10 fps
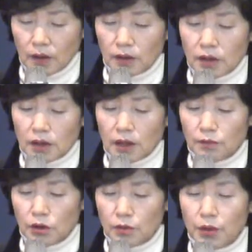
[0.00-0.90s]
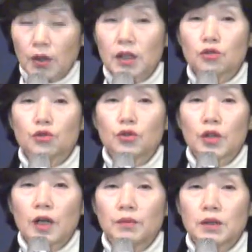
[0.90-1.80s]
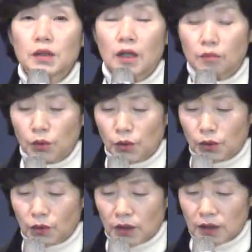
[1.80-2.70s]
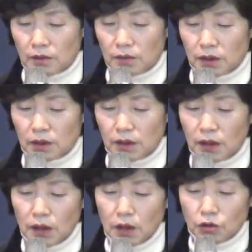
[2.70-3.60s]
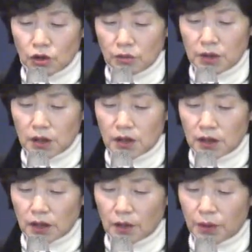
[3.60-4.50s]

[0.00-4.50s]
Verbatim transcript: 근데 사람들은 평안의 중요함을 잘 모르는 것 같습니다. 주님은 제자들에게